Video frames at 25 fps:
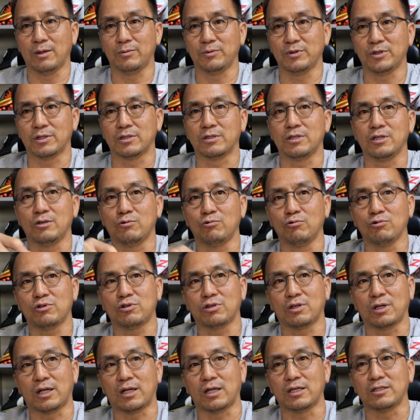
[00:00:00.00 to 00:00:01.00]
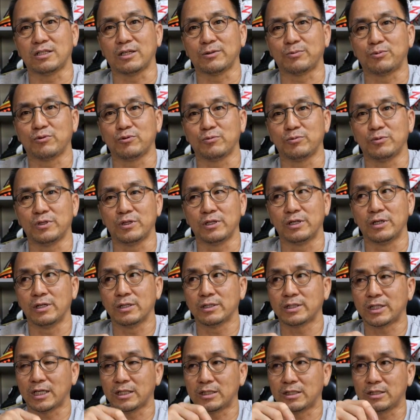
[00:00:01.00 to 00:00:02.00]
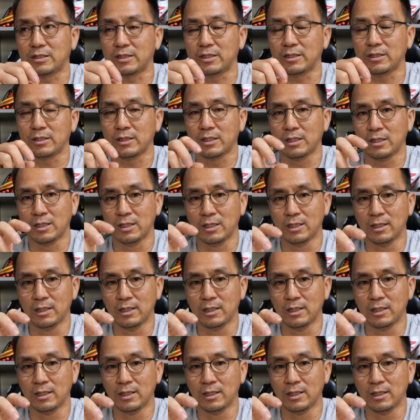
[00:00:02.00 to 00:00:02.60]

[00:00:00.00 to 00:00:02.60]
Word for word: 하면 이 울트라란 제품을 사실은